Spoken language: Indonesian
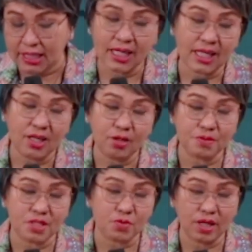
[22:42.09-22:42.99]
dan
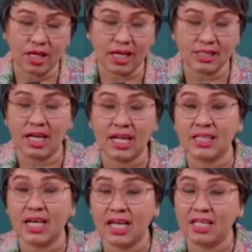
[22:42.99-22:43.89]
hidup sesuai dengan
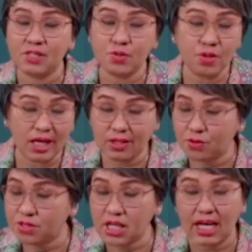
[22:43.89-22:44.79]
jalan-jalannya. Sudah
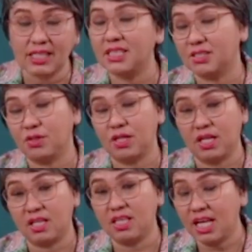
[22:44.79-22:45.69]
itu saja
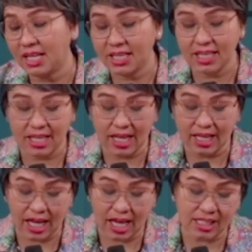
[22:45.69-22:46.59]
saudara, tidak ada yang
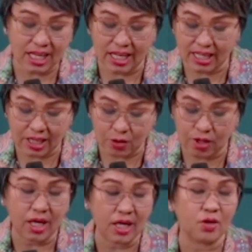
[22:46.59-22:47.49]
lain-lain, gak ada yang
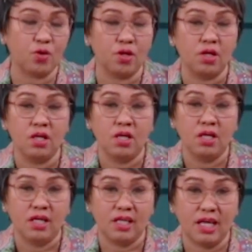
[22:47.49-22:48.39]
neko-neko.
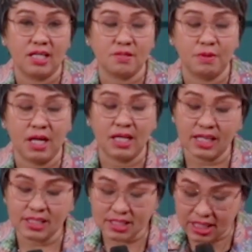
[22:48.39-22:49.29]
Ya
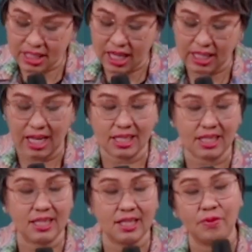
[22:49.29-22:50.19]
sebenarnya isi dari
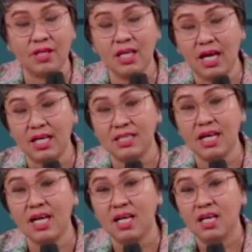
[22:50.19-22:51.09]
Alkitab ini
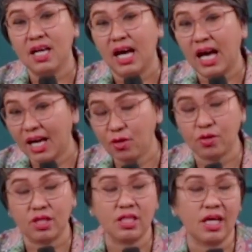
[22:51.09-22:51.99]
hanya
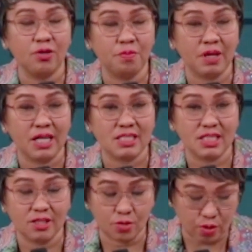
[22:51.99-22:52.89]
ayo kita hidup
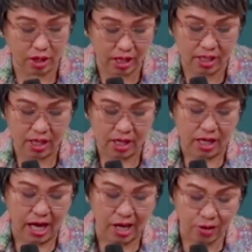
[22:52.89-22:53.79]
mengasihi Tuhan,
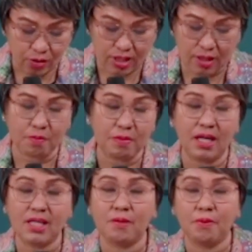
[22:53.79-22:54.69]
ayo kita
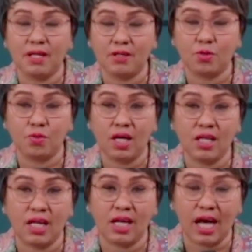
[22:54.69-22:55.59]
berbalik kepada
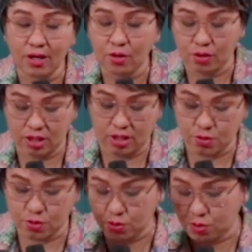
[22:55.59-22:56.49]
Tuhan dan ayo
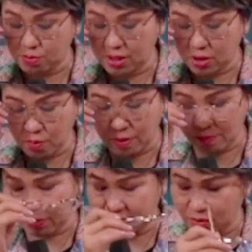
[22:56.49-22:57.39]
kita sungguh-sungguh bertobat